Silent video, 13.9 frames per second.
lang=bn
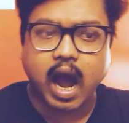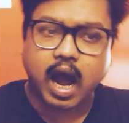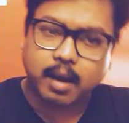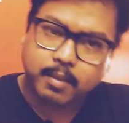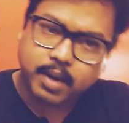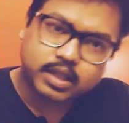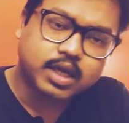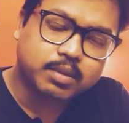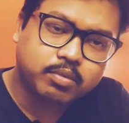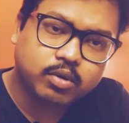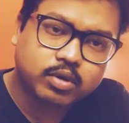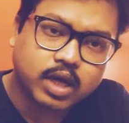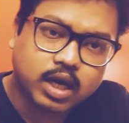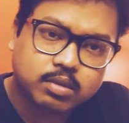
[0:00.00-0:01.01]
আমাদের
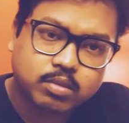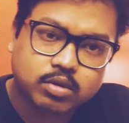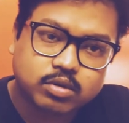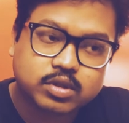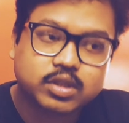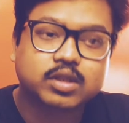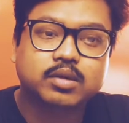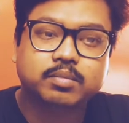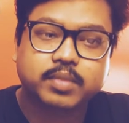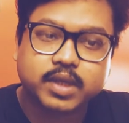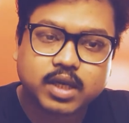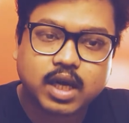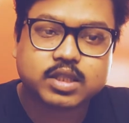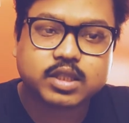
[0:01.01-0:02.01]
প্রধানমন্ত্রীর
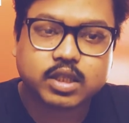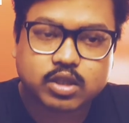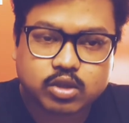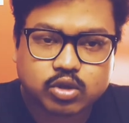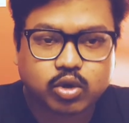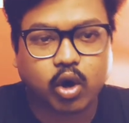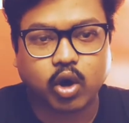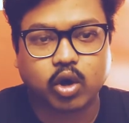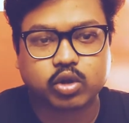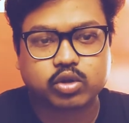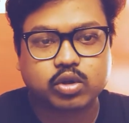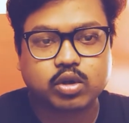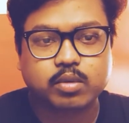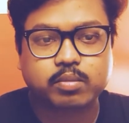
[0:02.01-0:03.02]
বিকাশের রথ
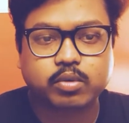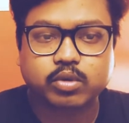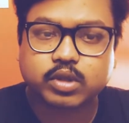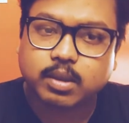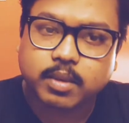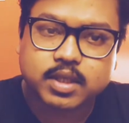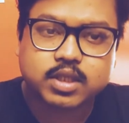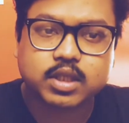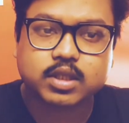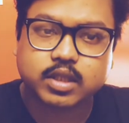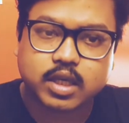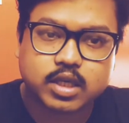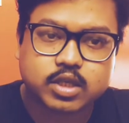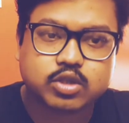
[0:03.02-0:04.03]
প্রতিবেশী
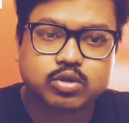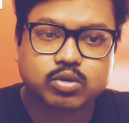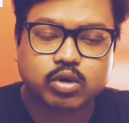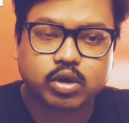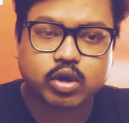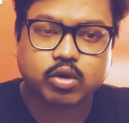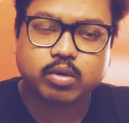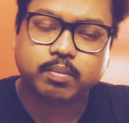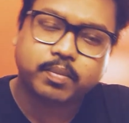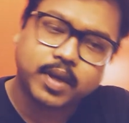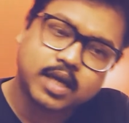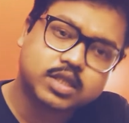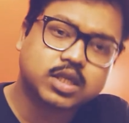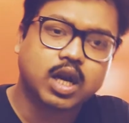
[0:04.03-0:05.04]
দেশগুলোকেও
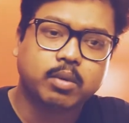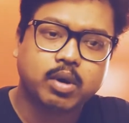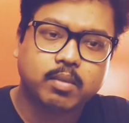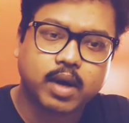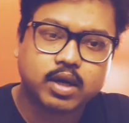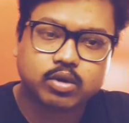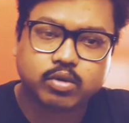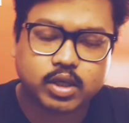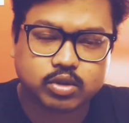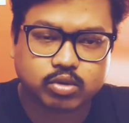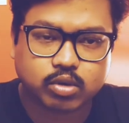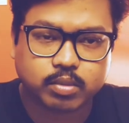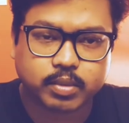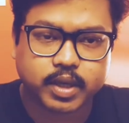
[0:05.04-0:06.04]
বেশ লাভবান করে
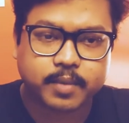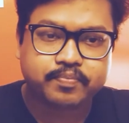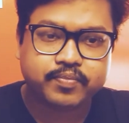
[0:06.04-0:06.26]
তুলবে